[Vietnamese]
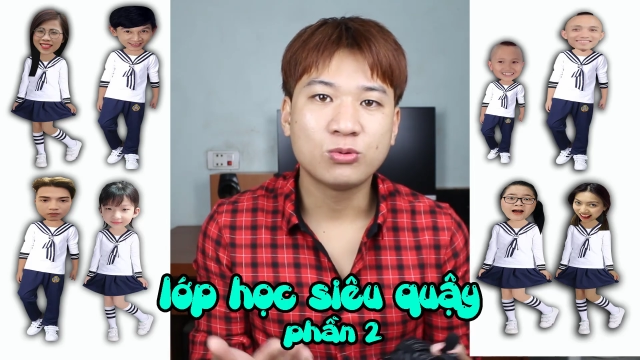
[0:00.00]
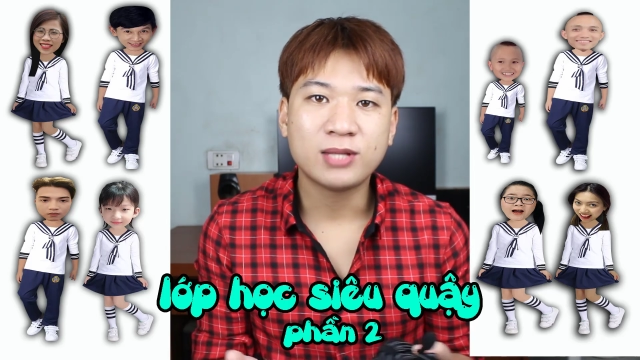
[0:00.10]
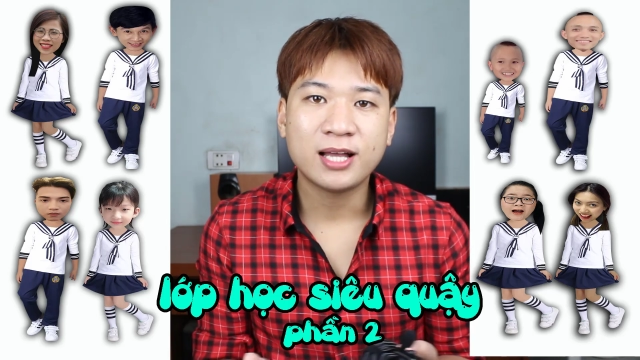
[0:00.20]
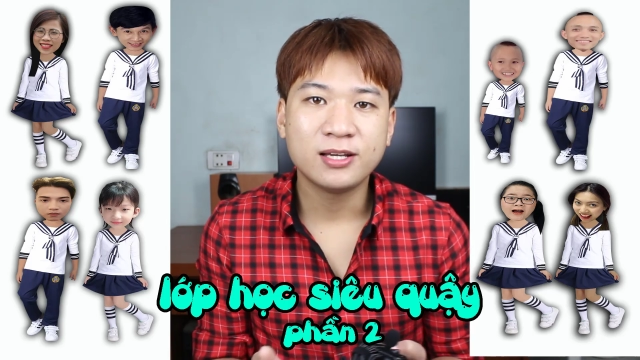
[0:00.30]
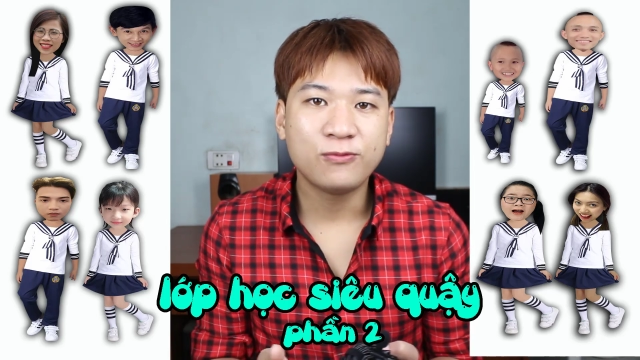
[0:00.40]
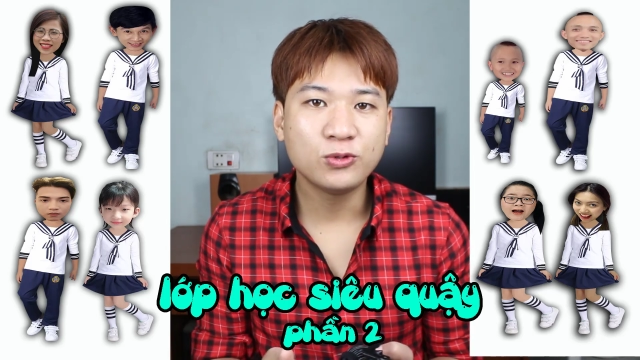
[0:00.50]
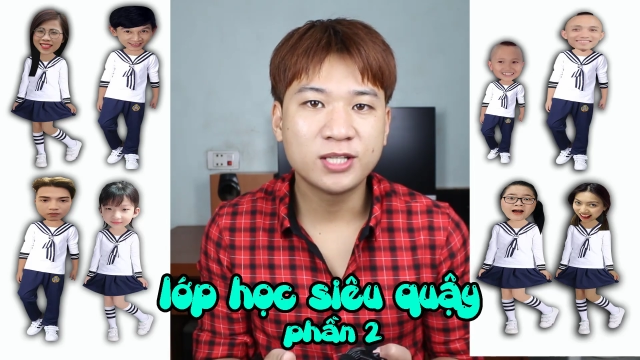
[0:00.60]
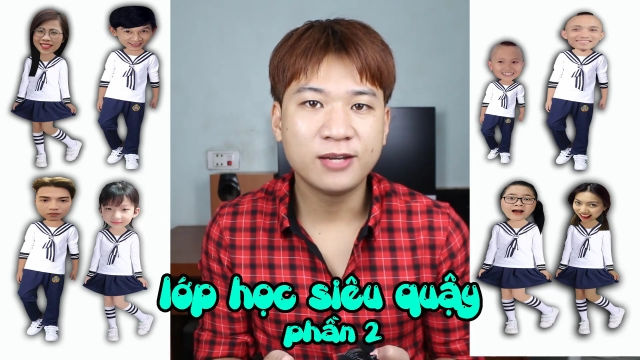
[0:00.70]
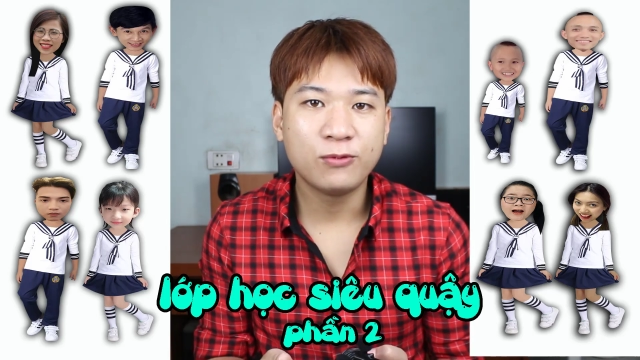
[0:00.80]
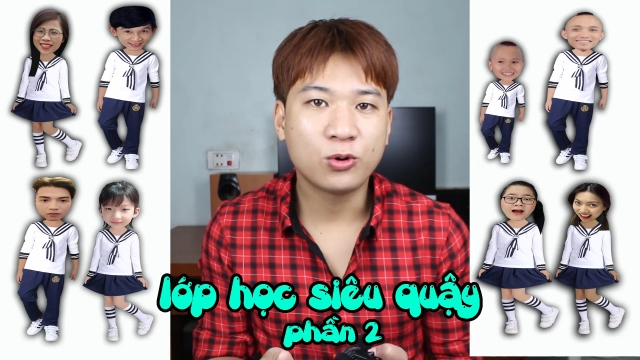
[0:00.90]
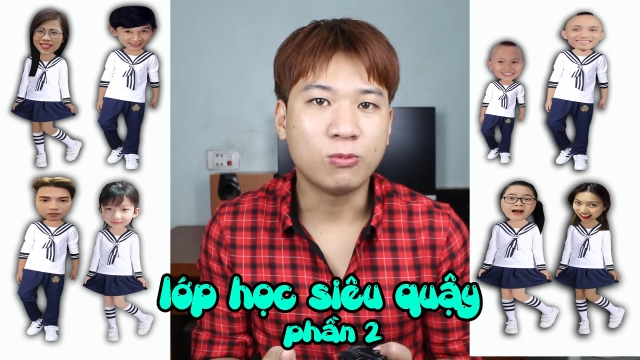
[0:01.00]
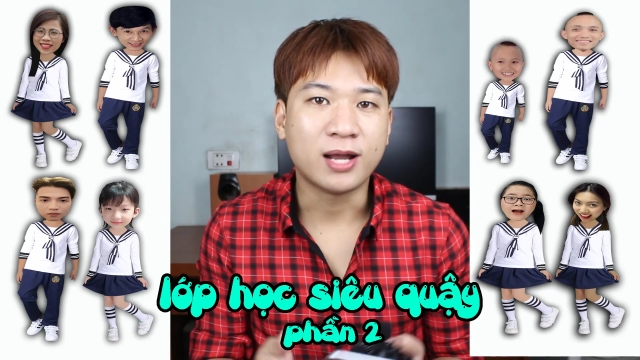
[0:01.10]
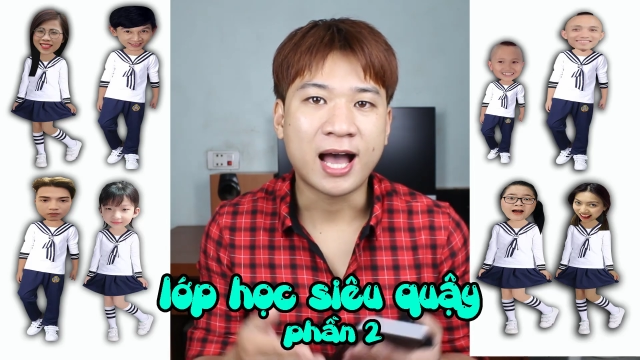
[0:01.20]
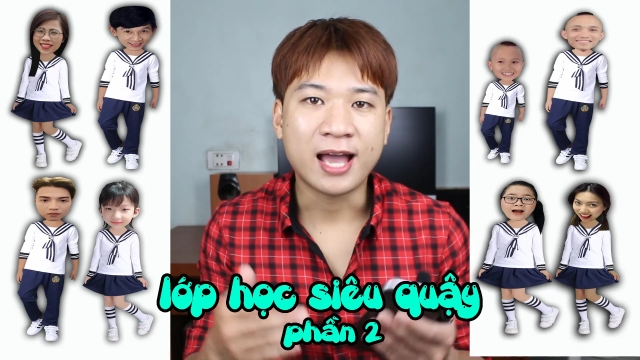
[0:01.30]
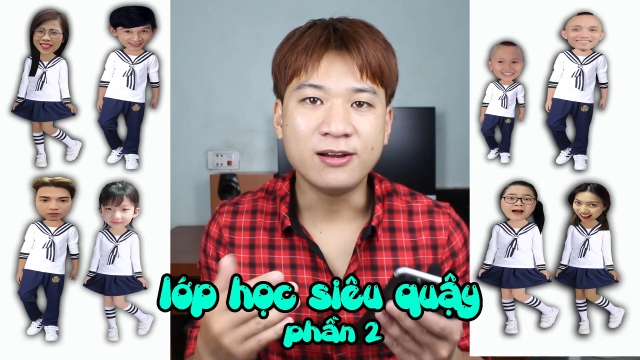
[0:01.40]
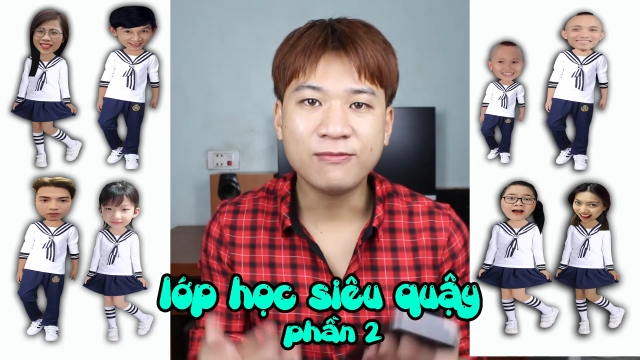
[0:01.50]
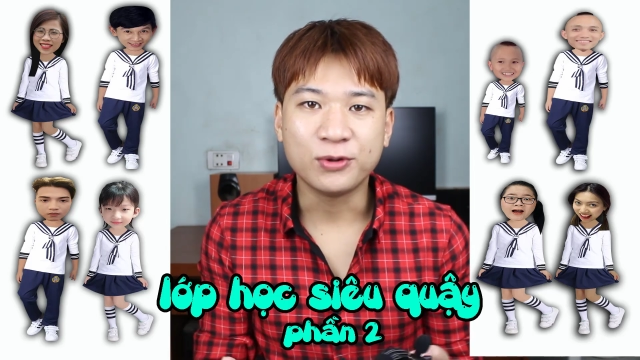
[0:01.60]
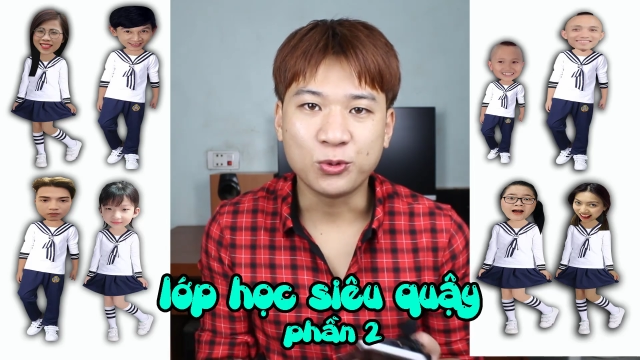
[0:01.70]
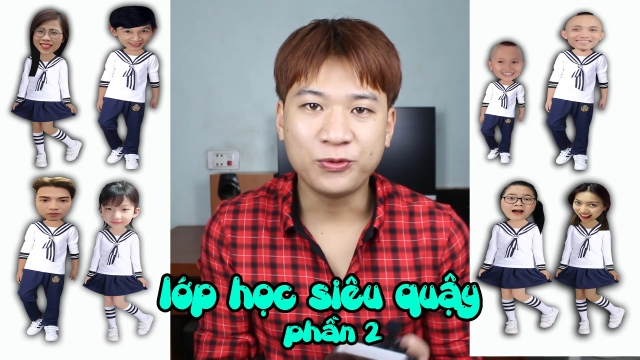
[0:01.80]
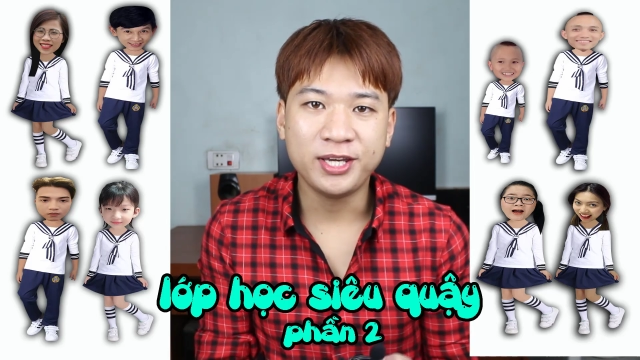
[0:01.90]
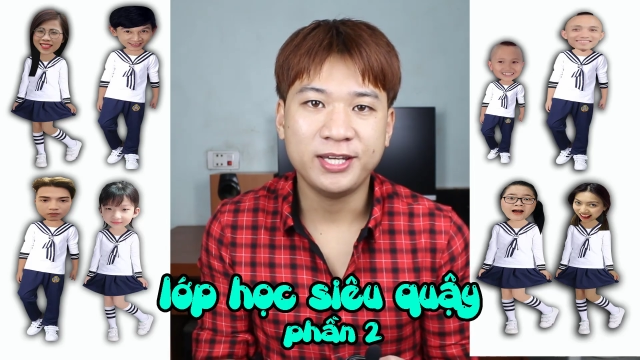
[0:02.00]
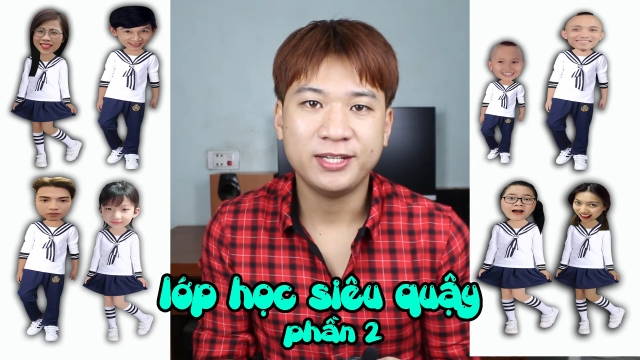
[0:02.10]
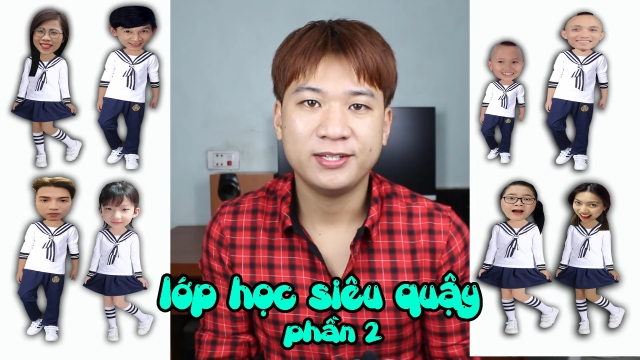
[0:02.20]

chúng ta những phút giây vô cùng là hài hước và thú vị.